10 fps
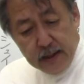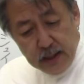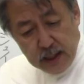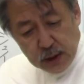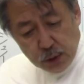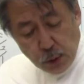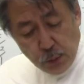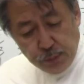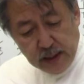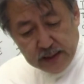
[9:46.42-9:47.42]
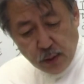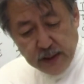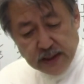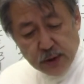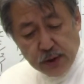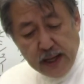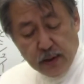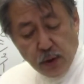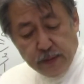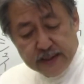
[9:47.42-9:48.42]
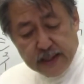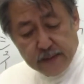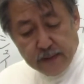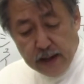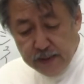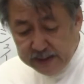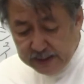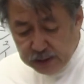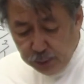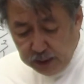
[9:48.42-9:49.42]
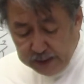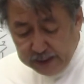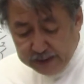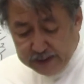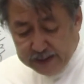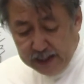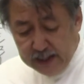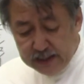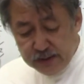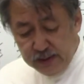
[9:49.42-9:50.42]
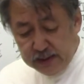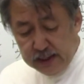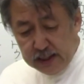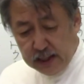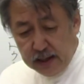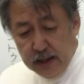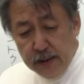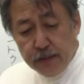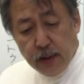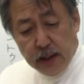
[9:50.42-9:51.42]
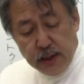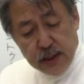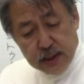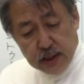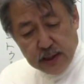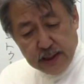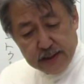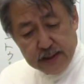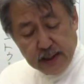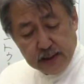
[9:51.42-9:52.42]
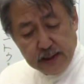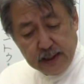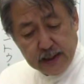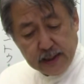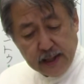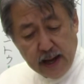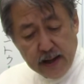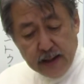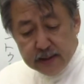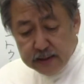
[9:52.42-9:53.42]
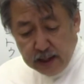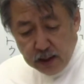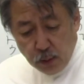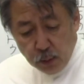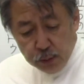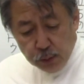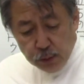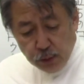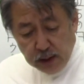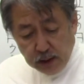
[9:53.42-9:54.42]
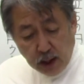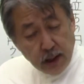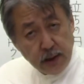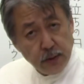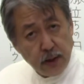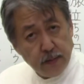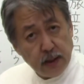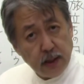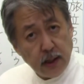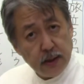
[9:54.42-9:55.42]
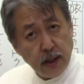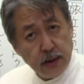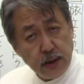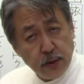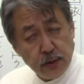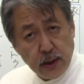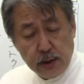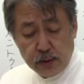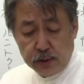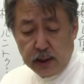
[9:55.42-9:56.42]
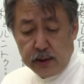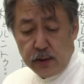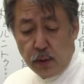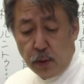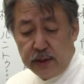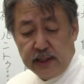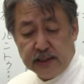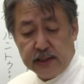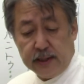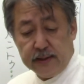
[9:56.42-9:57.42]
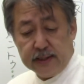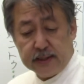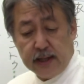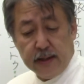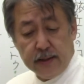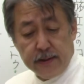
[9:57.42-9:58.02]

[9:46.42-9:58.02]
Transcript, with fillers: 例の豆腐屋小町のヤンおばさんは私の家で片付けが始まってから毎日必ずやってきたが、さあ、おととい、灰の山から何と何と何を掘り出したんですか